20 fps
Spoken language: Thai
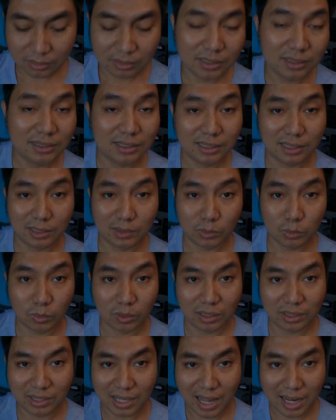จริงๆแล้วตั
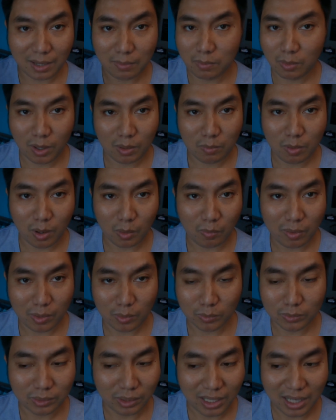วแรกก็ไม่ค่อยเหมาะกับวัย
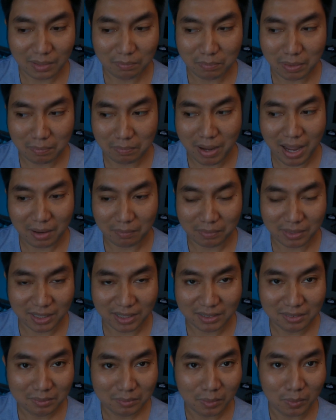รุ่นเท่าไหร่แปลกๆเหมือน
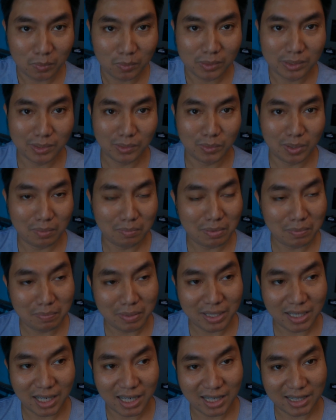กันผมรู้สึกว่ามัน
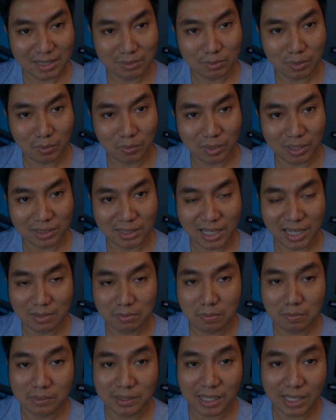เป็นอะไรที่บอกว่าใช้
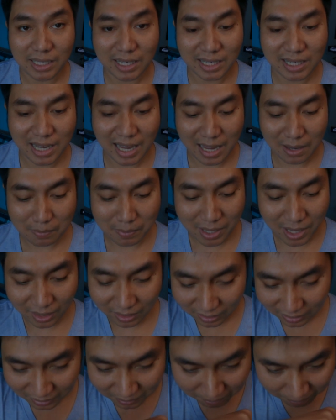พิมพ์เสนได้แก่มาก
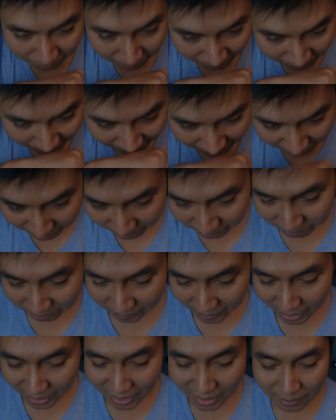เลยอืม
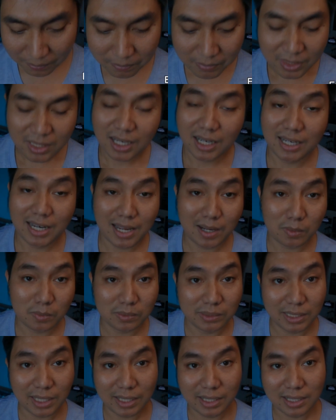นะครับคะแนนขอ
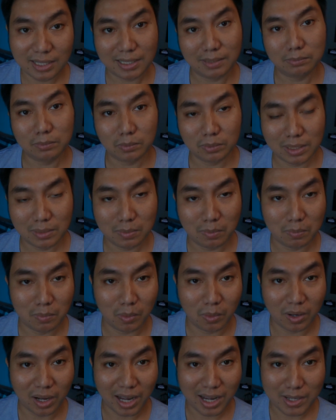งเซนนะครับตรงนี้ผม
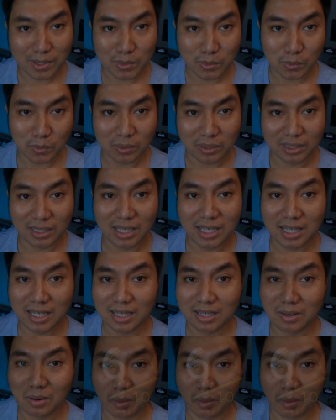ขอให้อยู่ที่